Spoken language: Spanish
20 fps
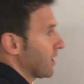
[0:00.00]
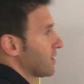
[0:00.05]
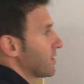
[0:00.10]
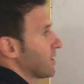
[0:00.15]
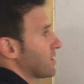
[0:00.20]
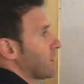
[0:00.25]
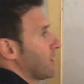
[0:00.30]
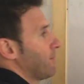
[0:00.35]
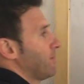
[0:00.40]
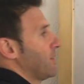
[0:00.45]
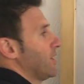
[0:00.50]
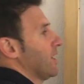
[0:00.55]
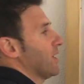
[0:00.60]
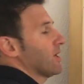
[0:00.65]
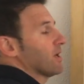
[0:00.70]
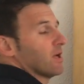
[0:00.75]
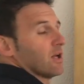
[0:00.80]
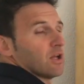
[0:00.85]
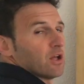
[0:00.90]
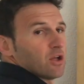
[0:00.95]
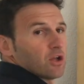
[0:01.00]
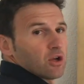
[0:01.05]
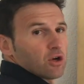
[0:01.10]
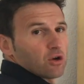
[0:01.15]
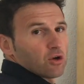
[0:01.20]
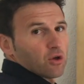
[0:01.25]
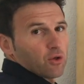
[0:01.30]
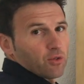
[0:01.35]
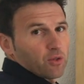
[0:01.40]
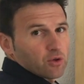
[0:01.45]
determinar
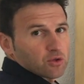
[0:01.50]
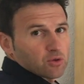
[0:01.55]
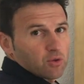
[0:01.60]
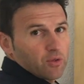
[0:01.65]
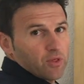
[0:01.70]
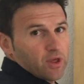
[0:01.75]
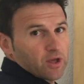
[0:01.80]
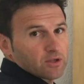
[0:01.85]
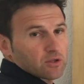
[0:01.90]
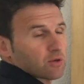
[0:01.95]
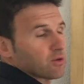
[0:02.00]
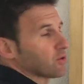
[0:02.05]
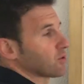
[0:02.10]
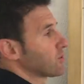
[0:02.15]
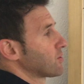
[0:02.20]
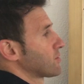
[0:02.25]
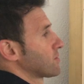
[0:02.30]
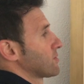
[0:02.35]
los dos sucesos.